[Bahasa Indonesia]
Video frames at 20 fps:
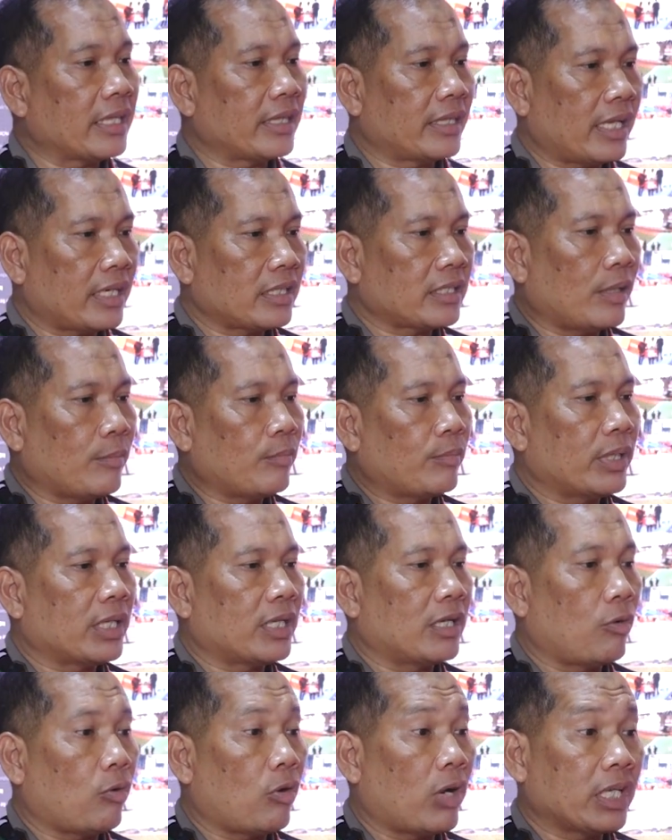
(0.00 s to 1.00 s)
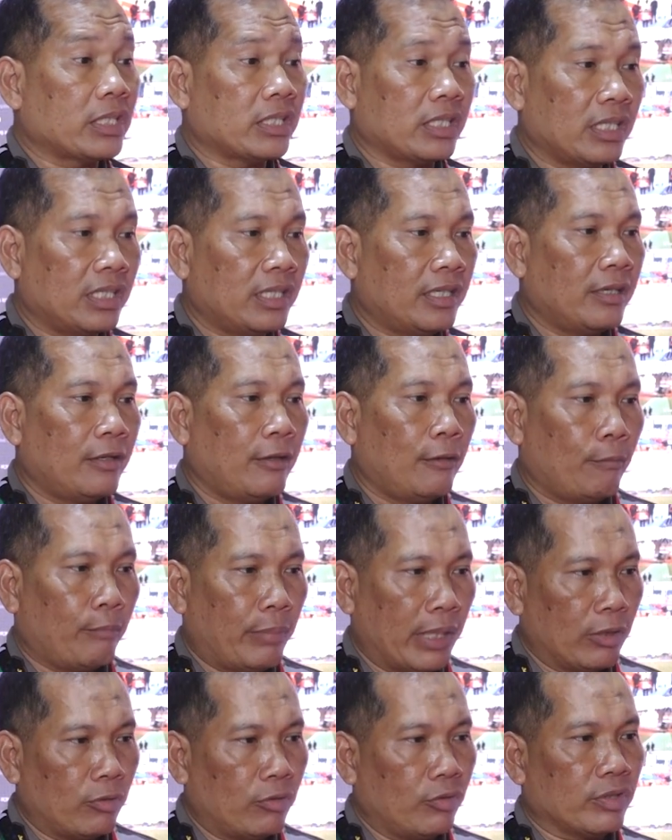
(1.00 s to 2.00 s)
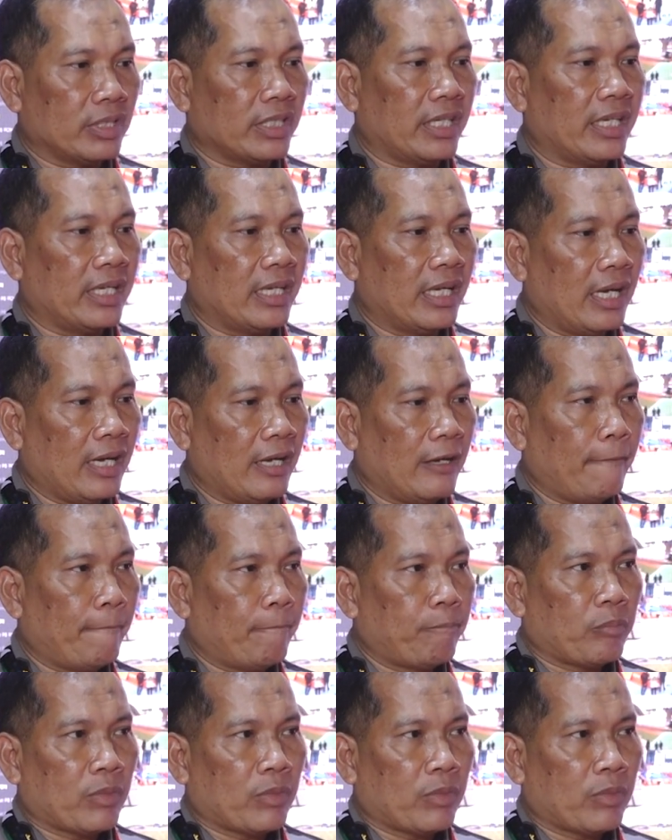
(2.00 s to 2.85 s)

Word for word: antar sampai ke lokasi venue sehingga